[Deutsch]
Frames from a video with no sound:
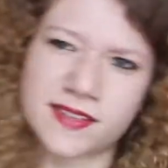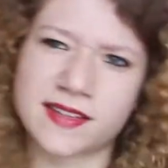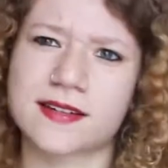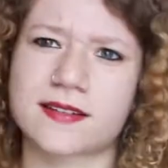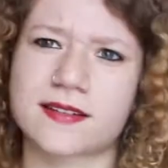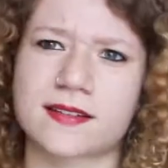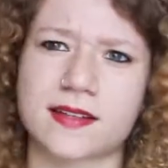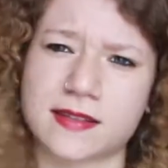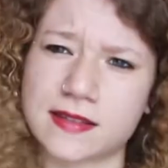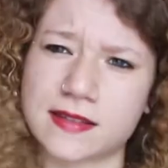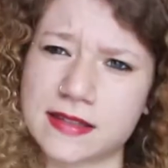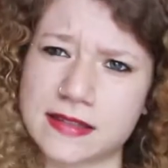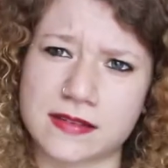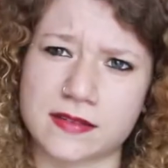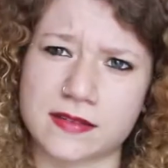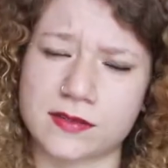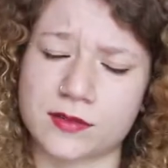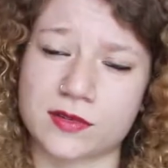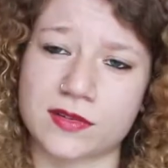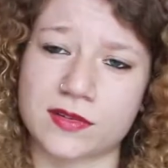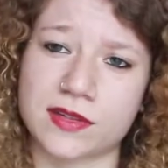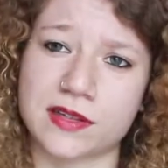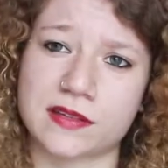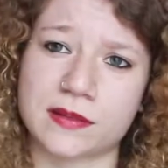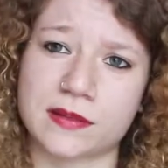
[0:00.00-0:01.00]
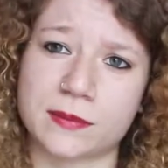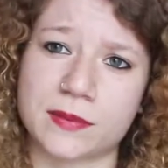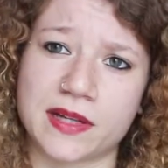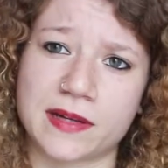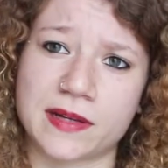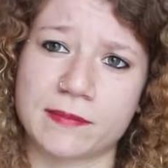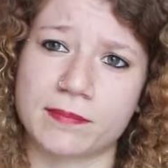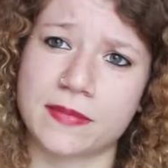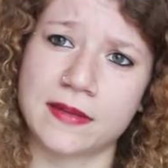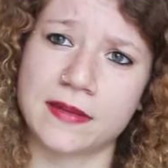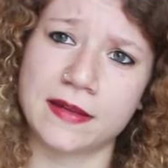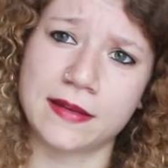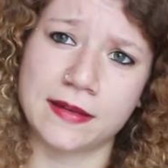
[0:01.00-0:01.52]
anderes als Rezensionsexemplar.
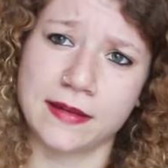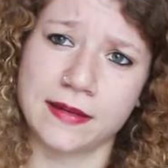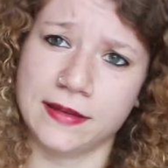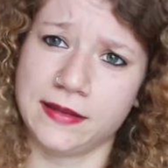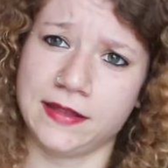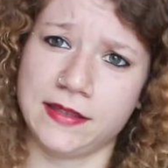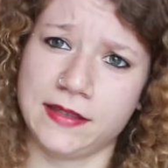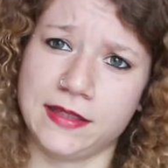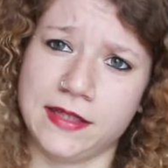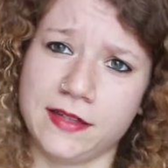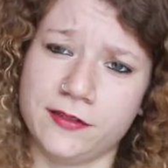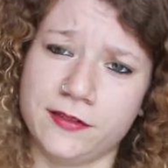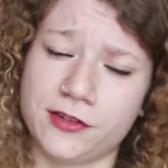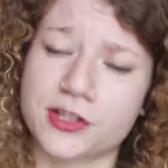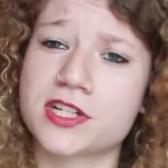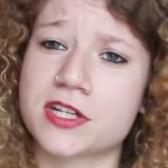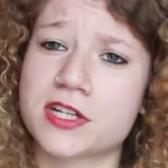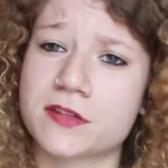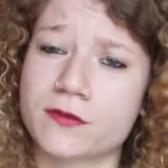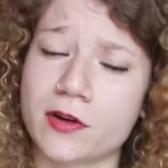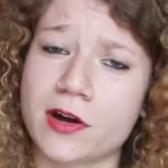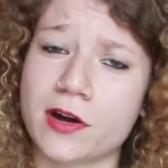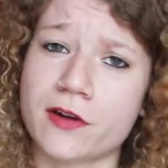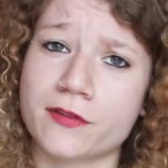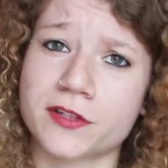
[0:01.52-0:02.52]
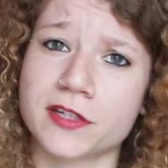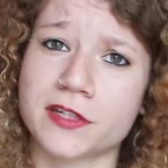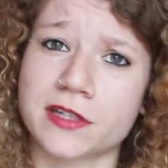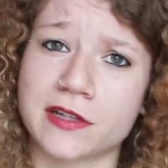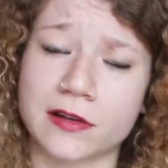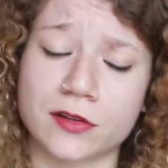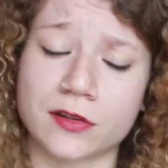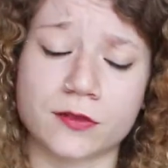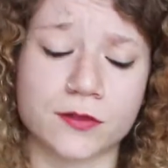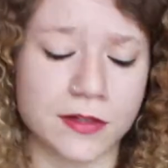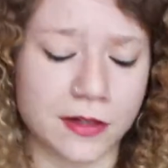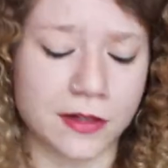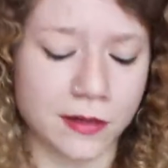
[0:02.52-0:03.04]
Ihr versteht, worauf ich
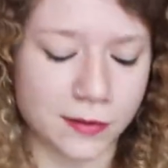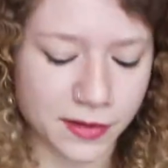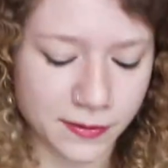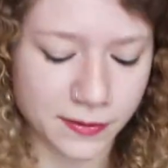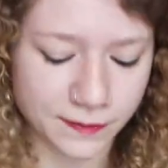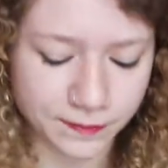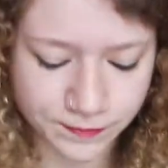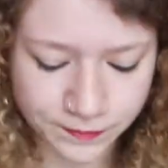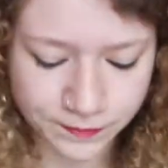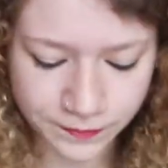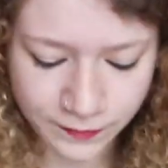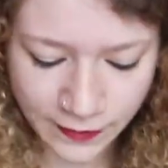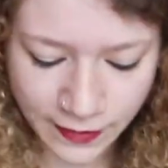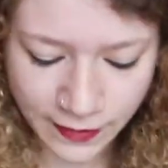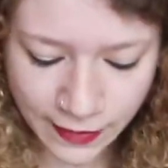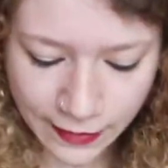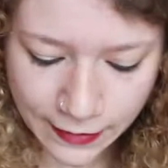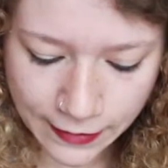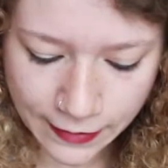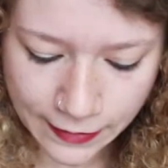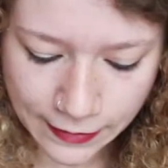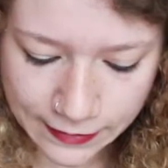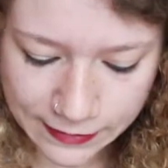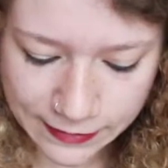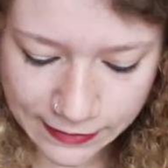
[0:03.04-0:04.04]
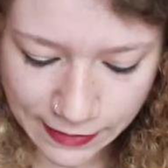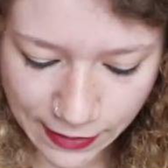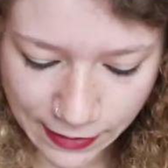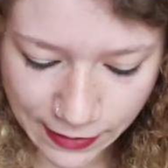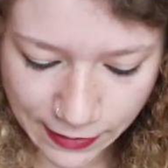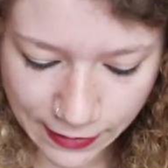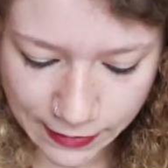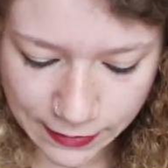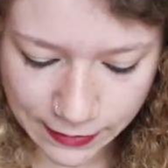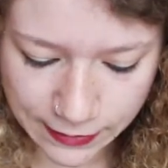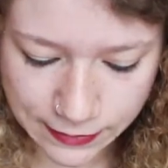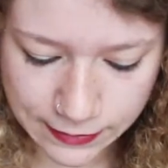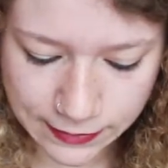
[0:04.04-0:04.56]
hinaus will, glaube ich.
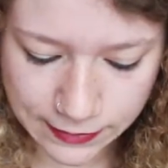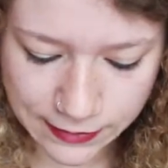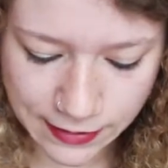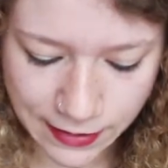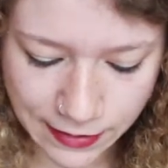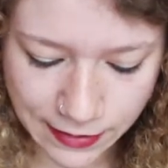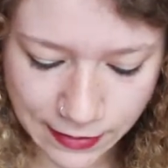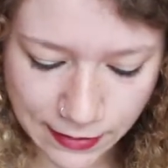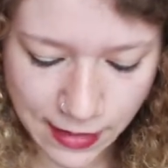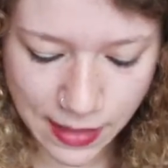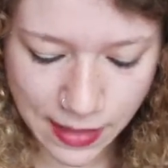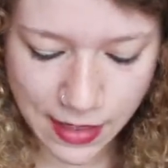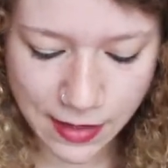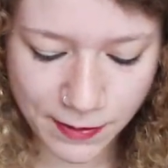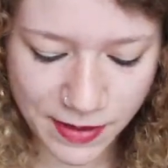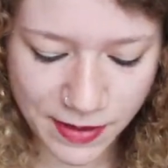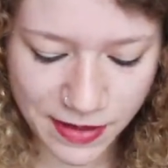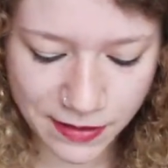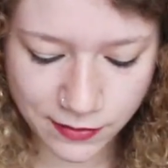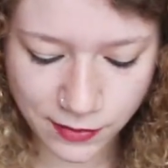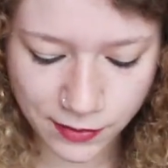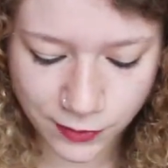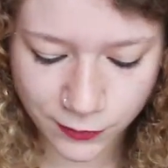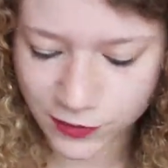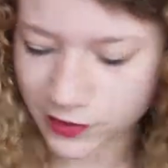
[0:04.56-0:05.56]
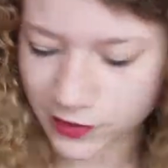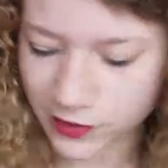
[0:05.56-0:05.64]
Ja, dann nach Palace of